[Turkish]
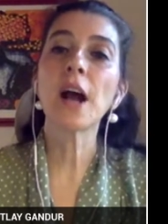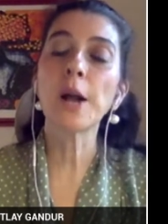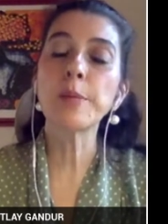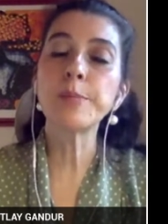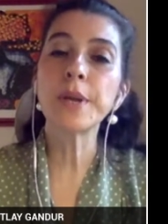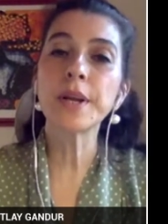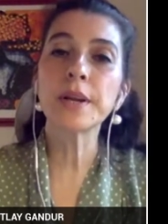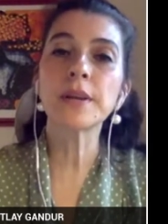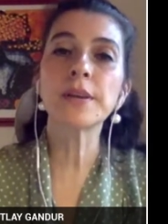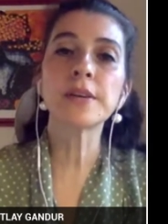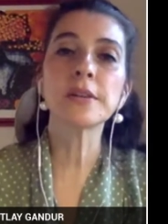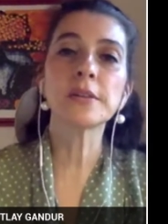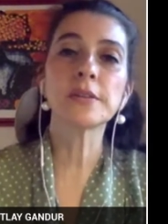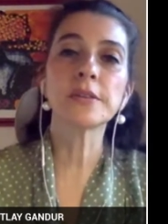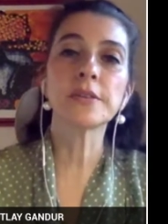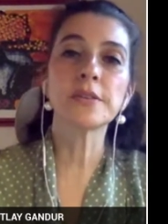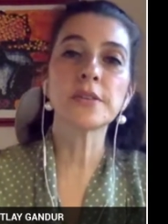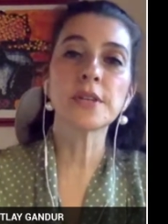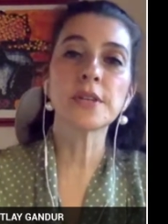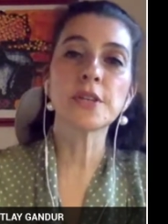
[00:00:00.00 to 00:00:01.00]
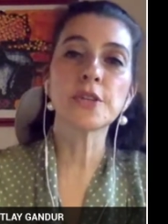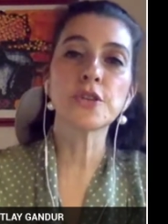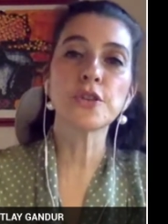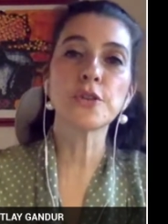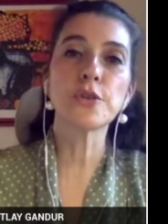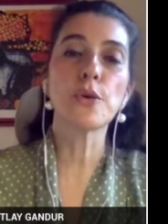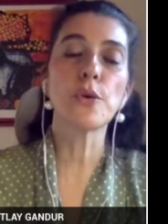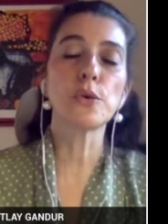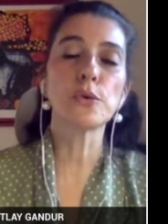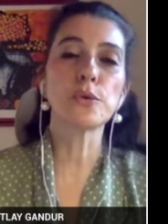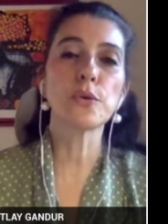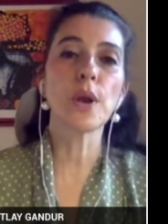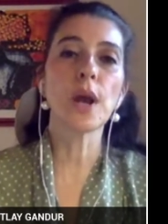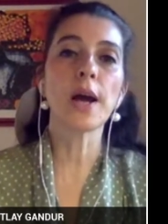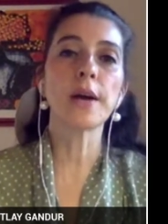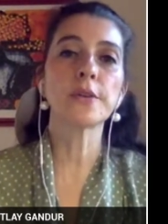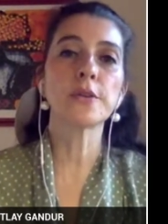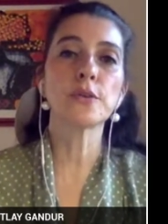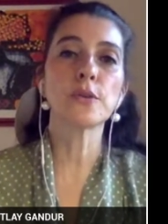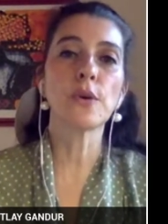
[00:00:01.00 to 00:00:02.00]
kalpleri kırıldığı için
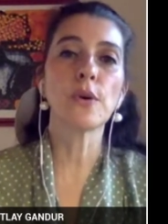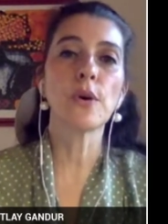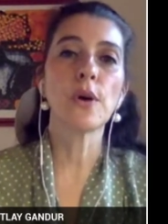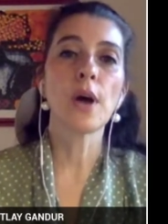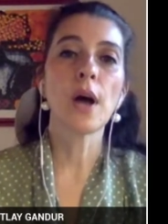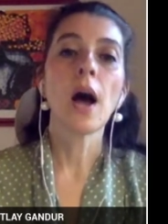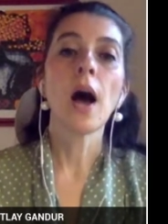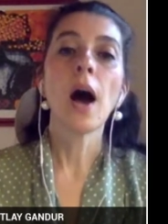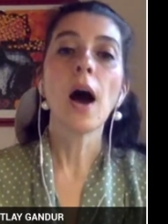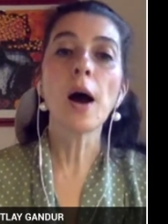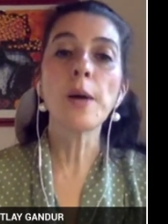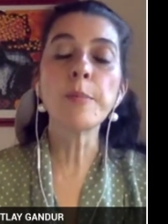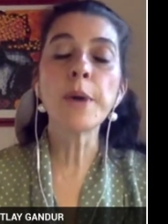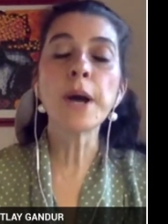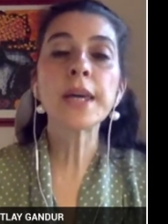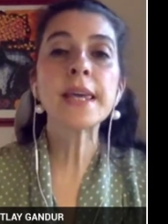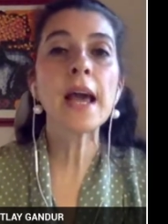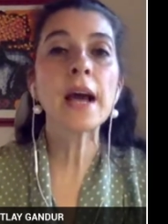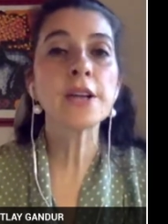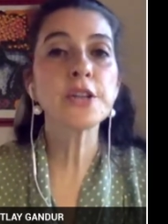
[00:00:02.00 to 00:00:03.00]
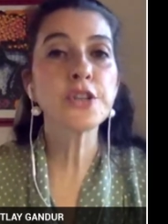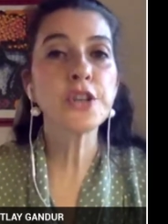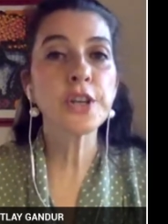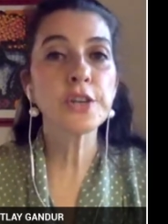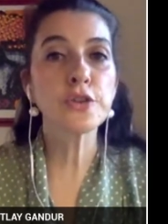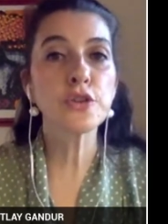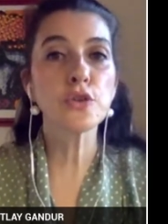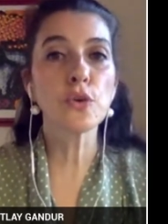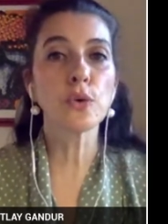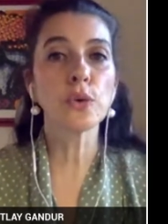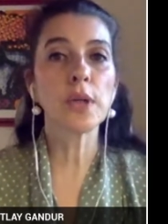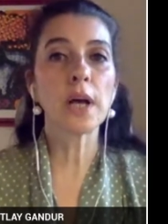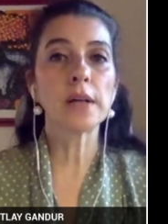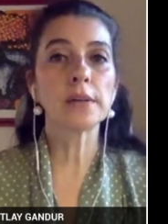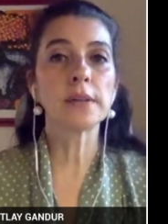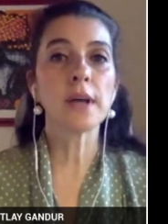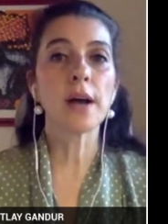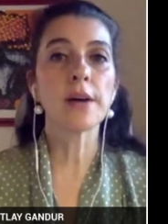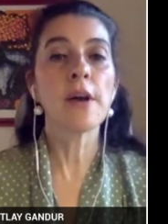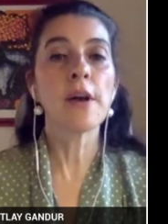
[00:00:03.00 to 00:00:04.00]
öldüler diyor. Ama gerçekçi
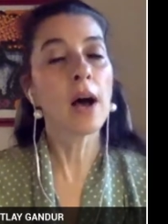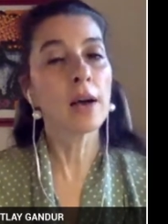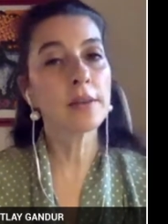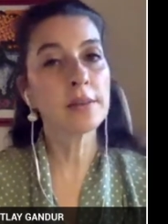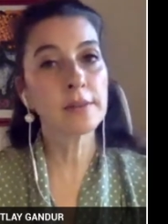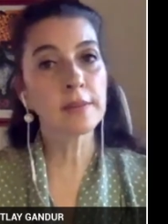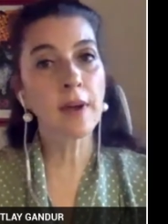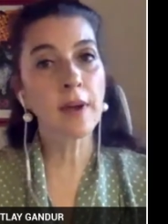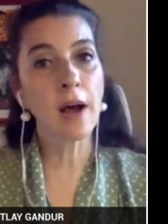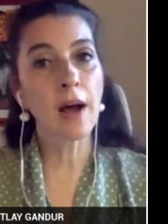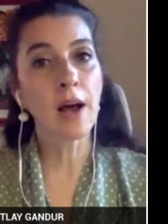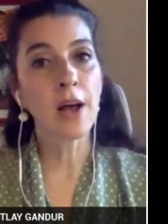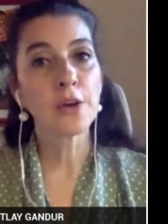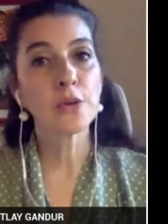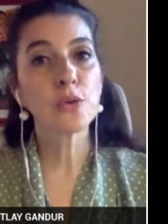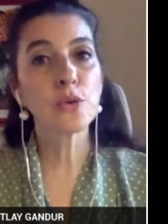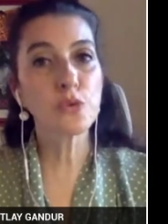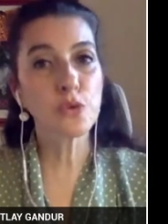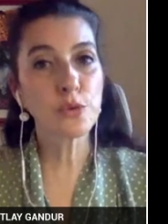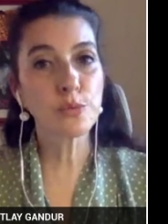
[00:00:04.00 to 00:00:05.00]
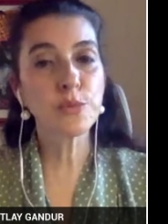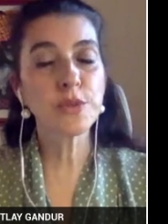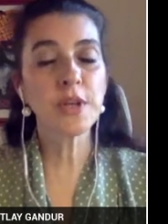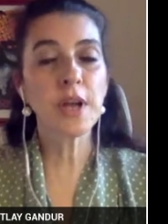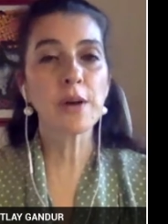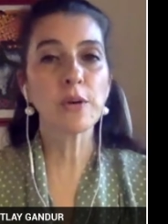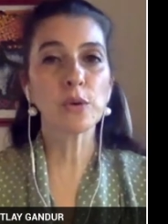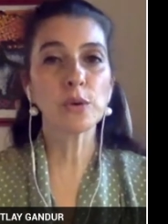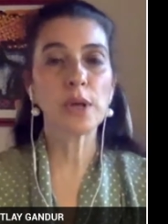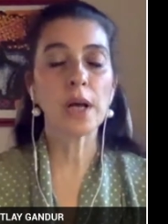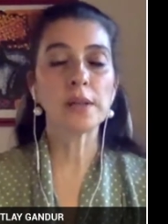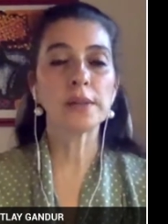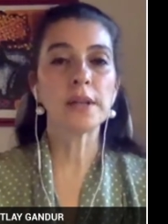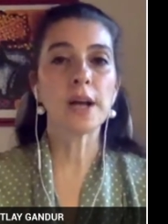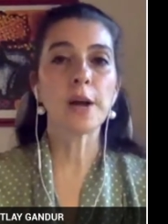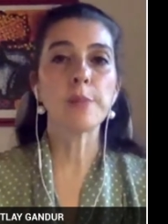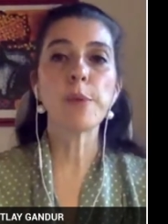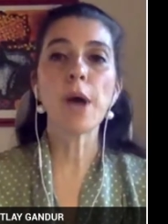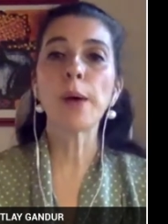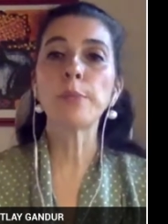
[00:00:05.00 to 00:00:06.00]
olanlar, hatta kötümser
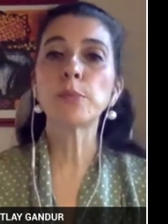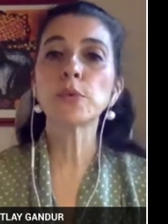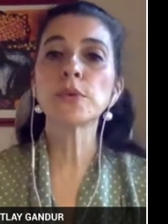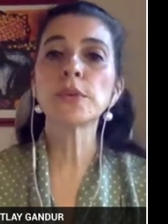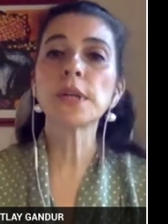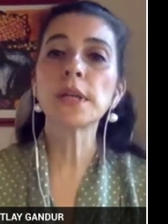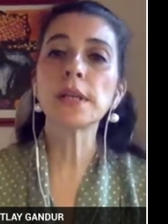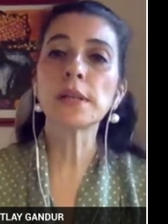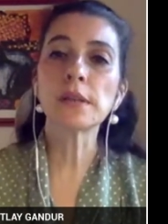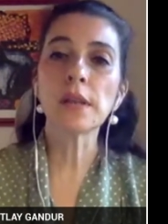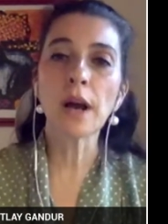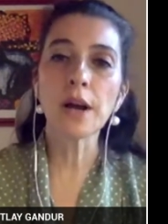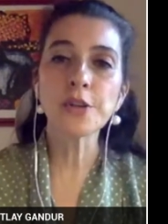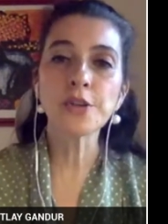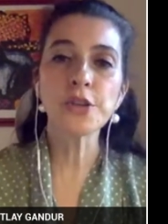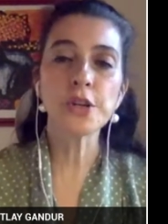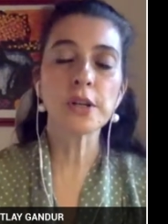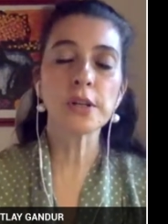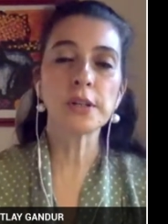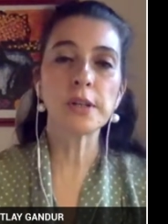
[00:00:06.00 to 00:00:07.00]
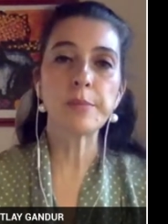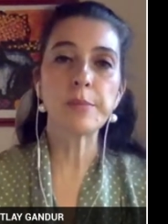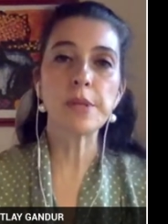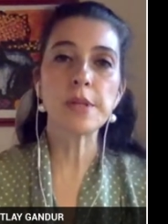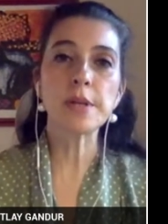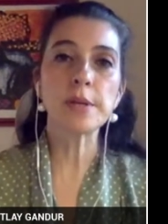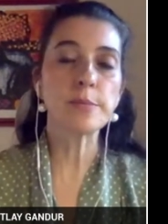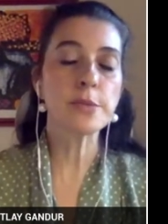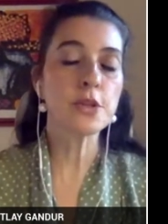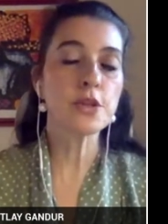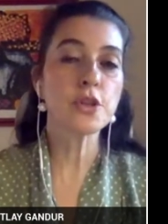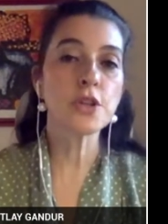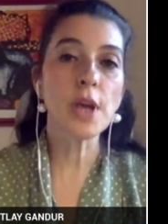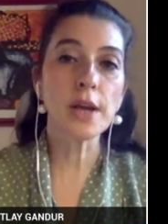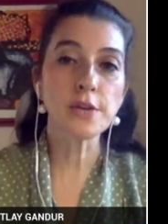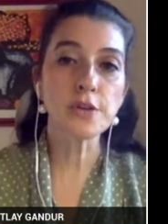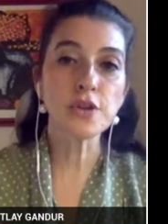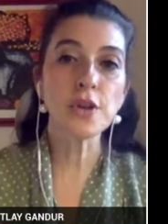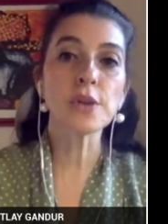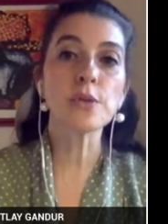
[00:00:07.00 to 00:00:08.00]
olanlar, ben burada yıllarca kalabilirim,
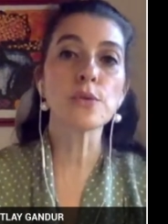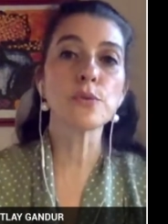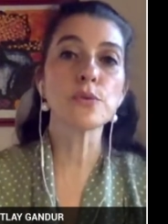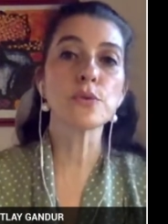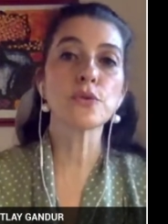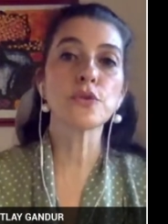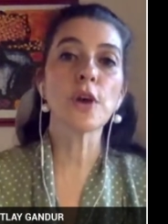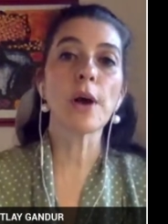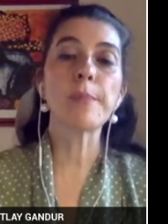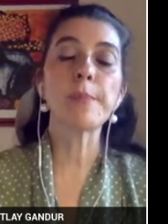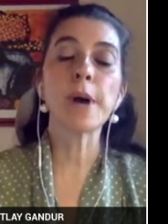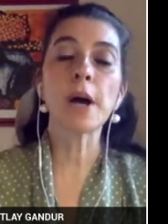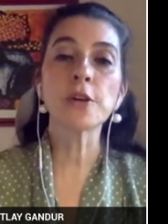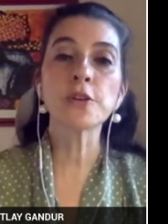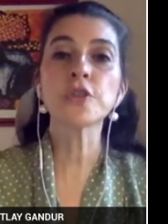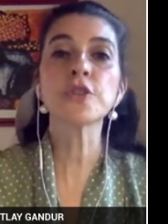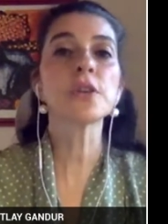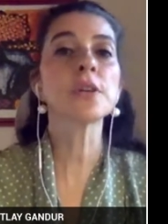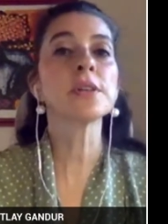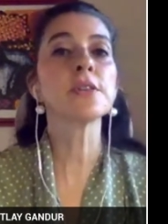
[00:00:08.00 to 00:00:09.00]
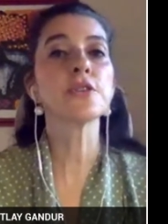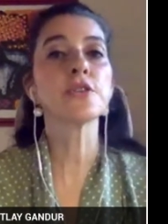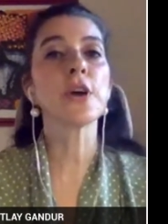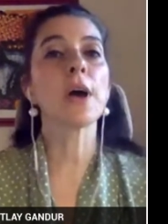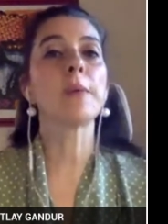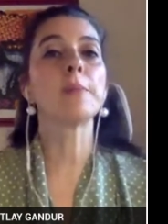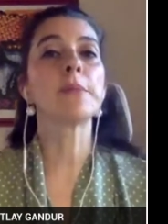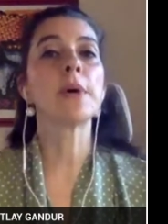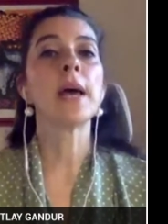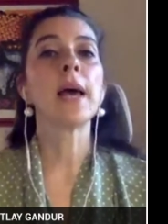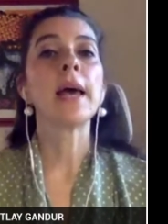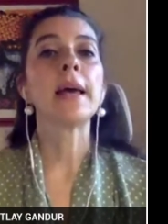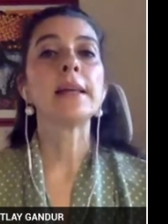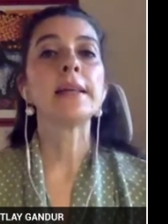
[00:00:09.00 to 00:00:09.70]
işkence göreceğim, aç kalacağım